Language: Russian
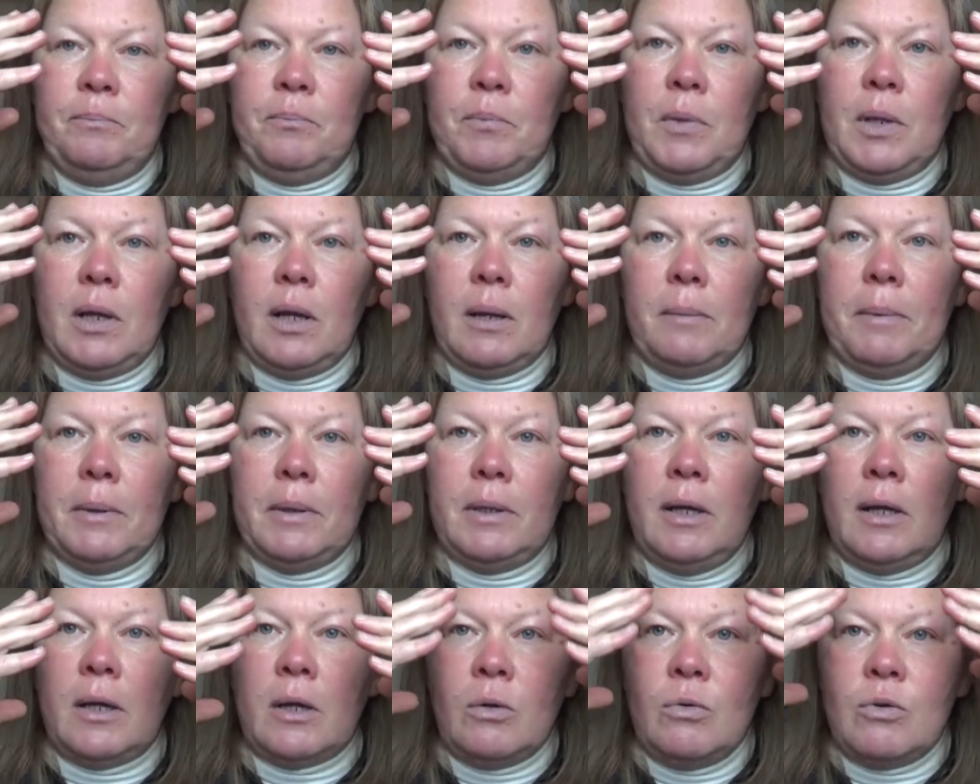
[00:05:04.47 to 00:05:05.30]
как бы
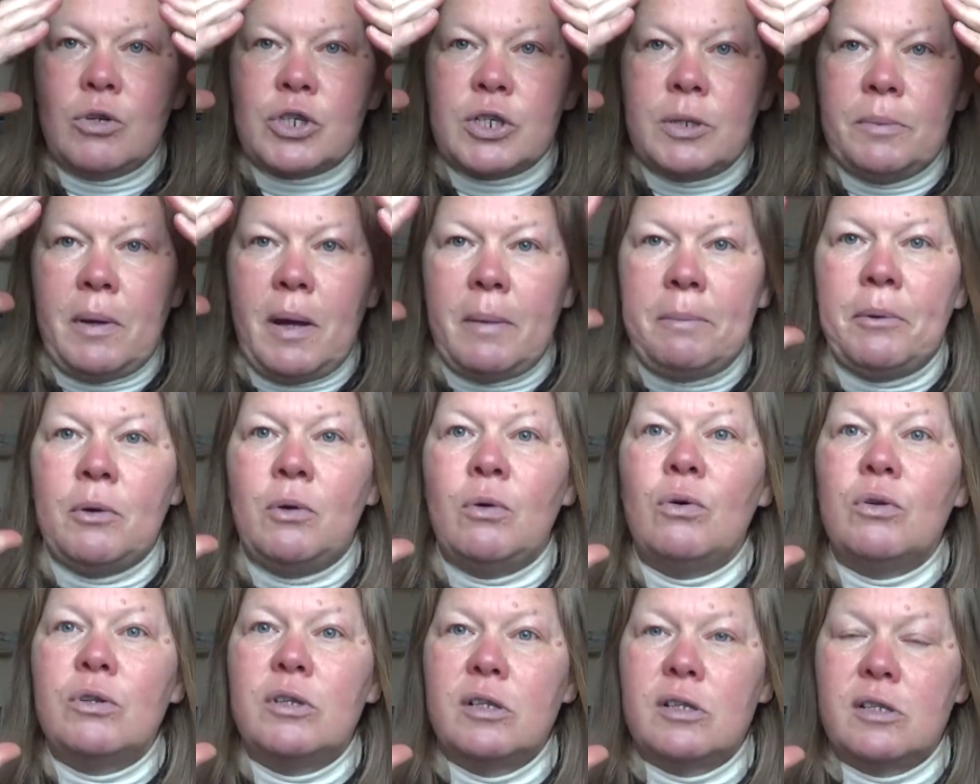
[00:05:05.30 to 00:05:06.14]
дороже
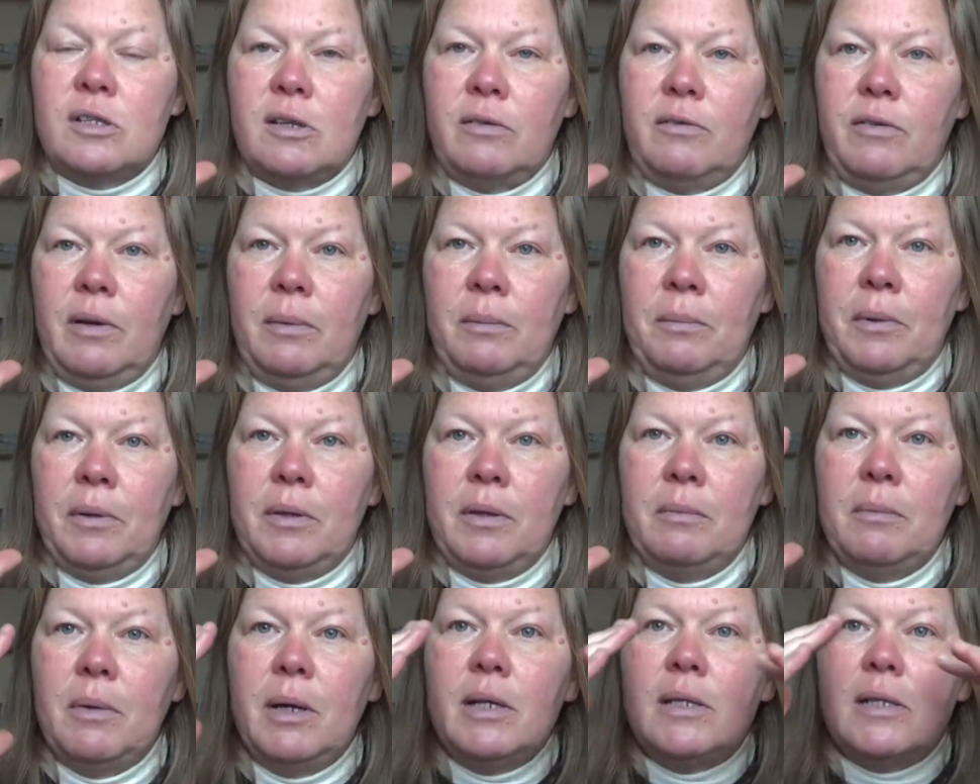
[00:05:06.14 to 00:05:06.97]
обходится вам,
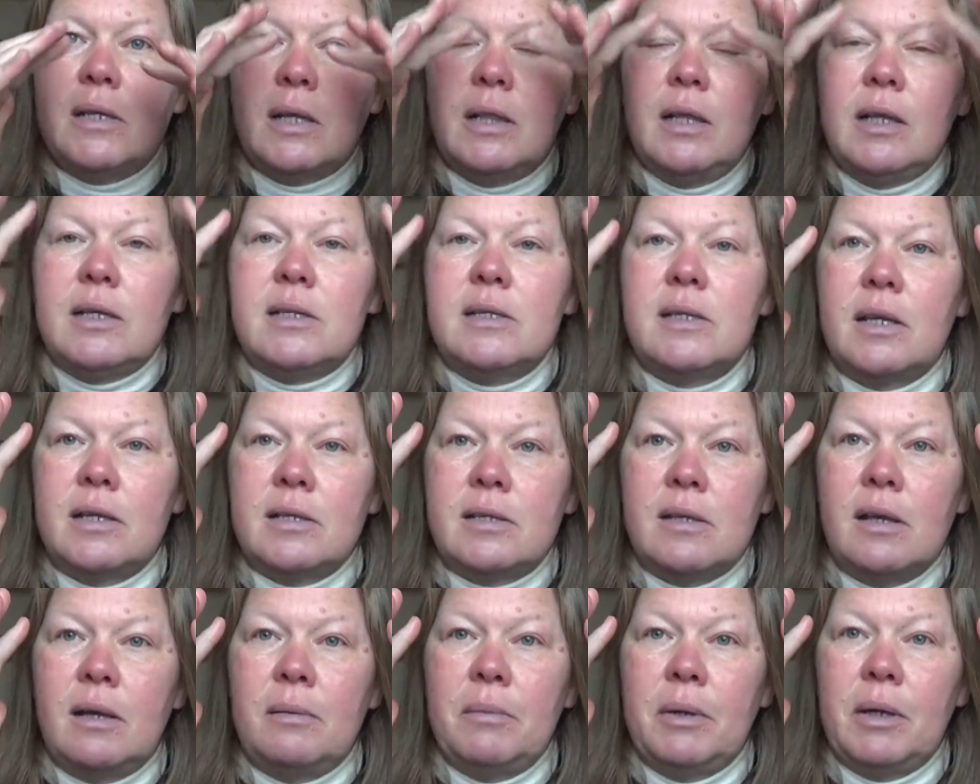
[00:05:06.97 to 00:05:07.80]
понимаете? Глаза
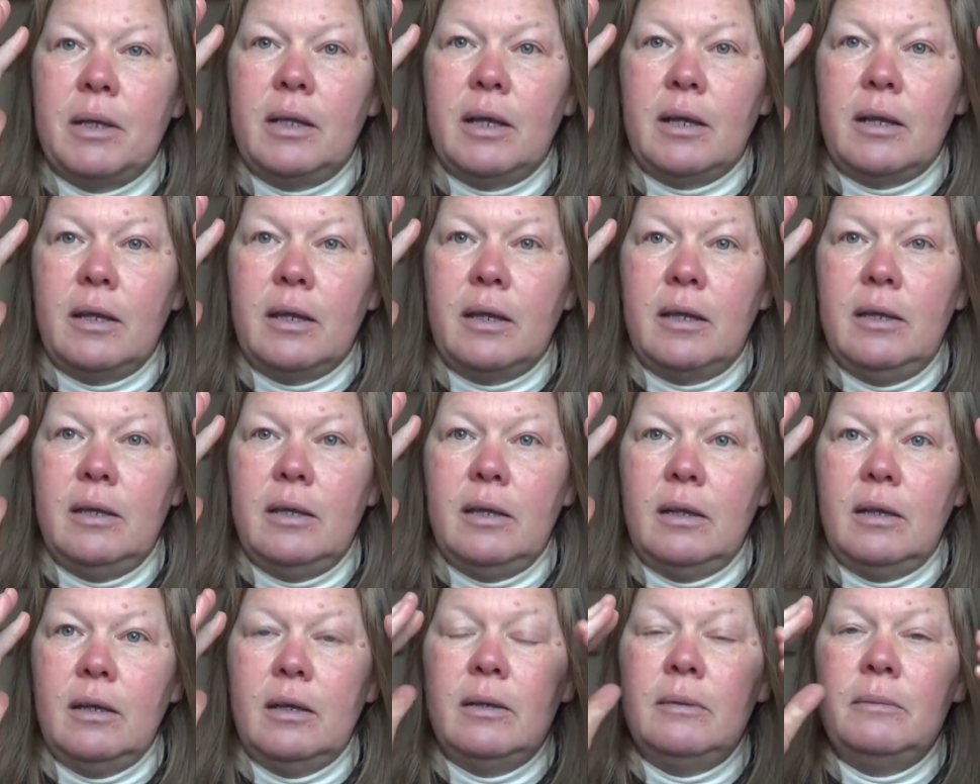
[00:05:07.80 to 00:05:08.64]
самые дорогие,
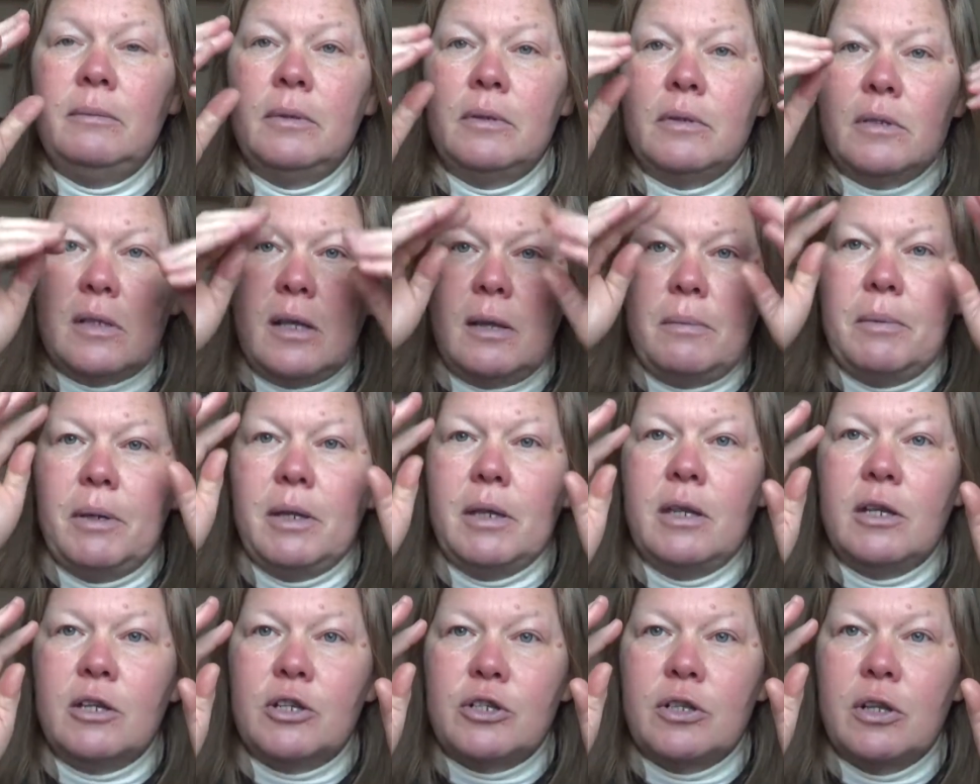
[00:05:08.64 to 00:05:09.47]
да, самая
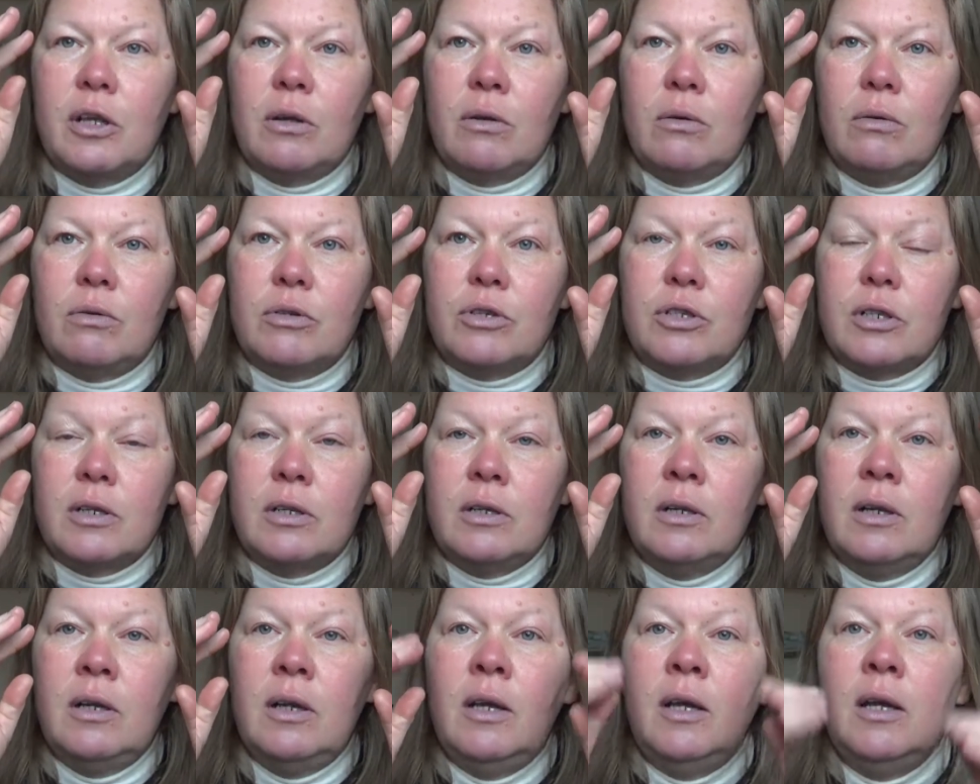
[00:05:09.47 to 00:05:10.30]
нежная кожа.
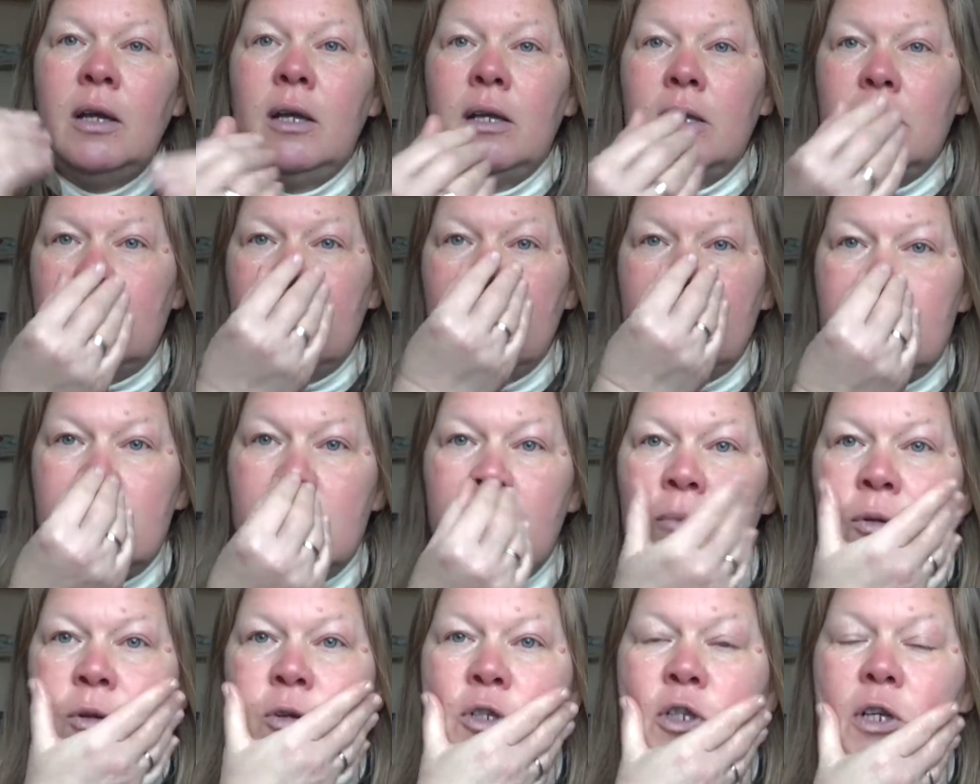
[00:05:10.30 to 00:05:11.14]
Здесь
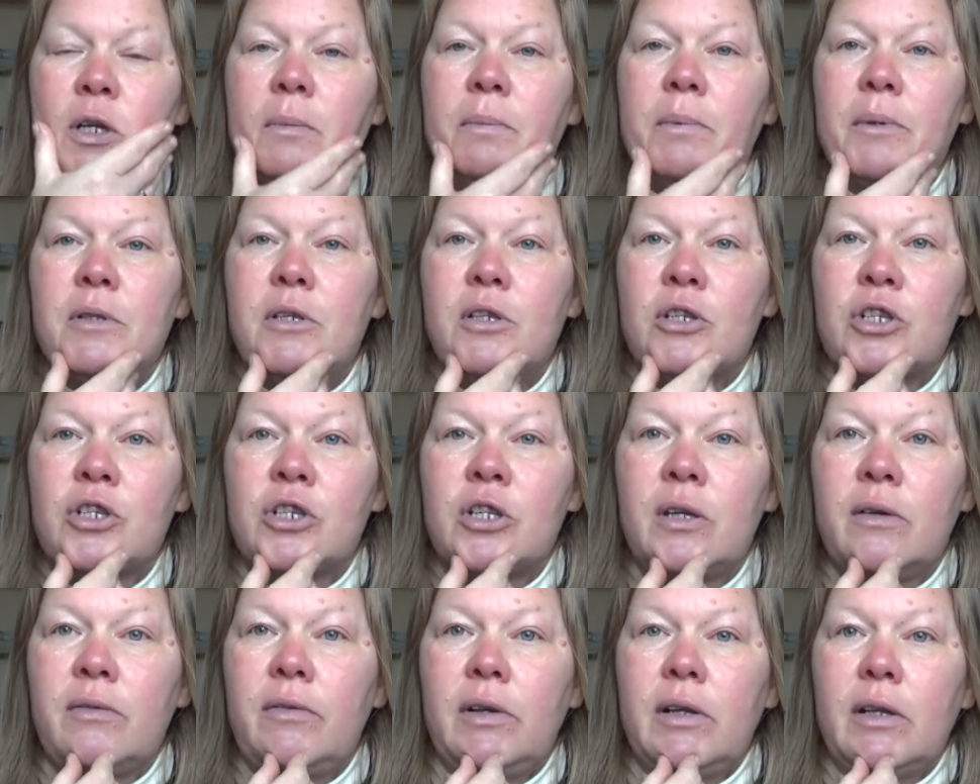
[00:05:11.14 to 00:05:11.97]
немножко
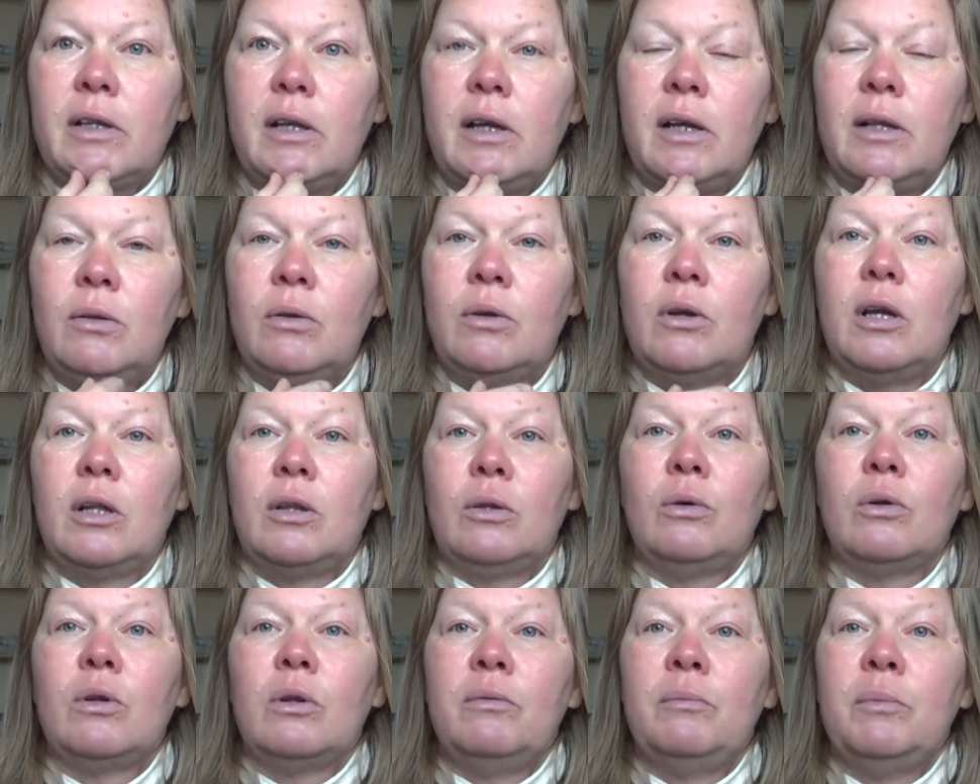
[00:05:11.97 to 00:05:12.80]
подешевле, да, но
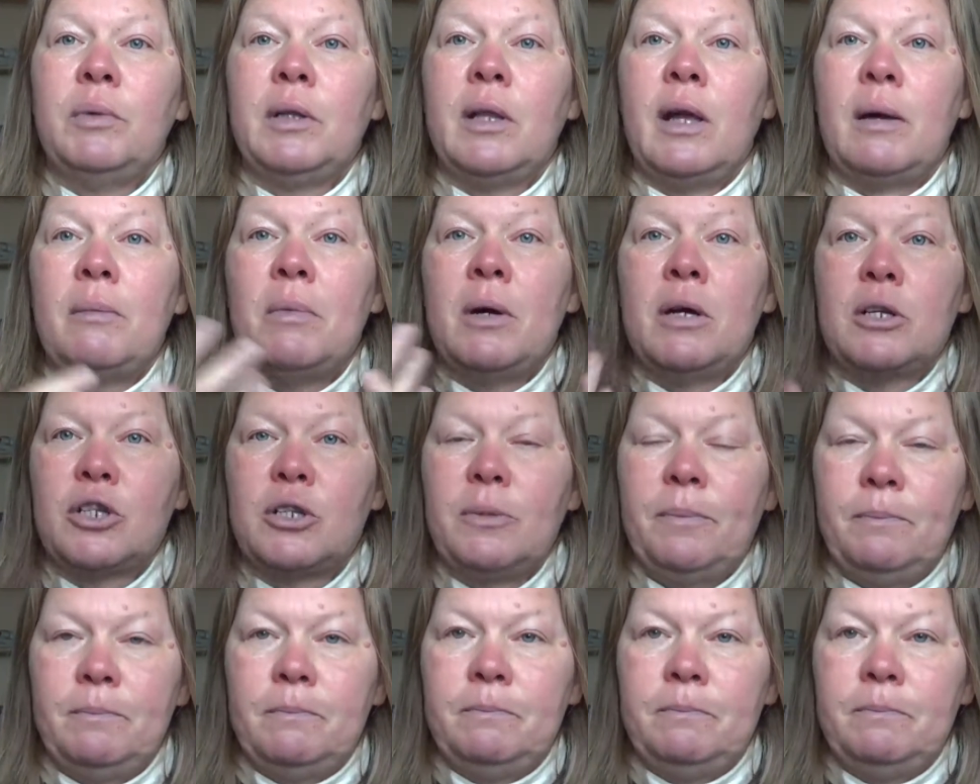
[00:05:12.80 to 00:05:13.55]
который мы намажем